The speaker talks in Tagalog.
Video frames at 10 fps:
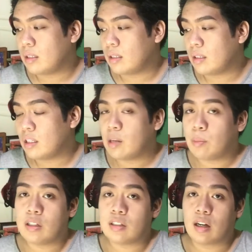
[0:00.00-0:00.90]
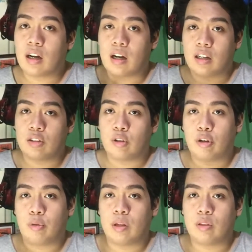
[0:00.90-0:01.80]
hindi naman siya cash
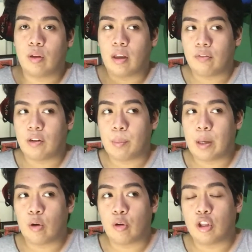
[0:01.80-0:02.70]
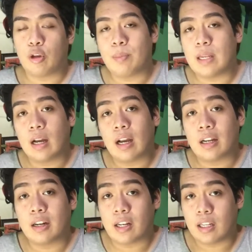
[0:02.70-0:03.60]
or whatsoever pero ito yung pinaka
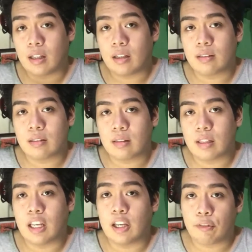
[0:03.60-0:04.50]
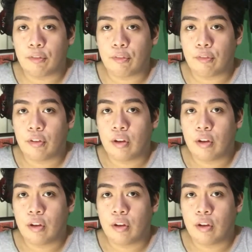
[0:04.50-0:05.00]
greatest gift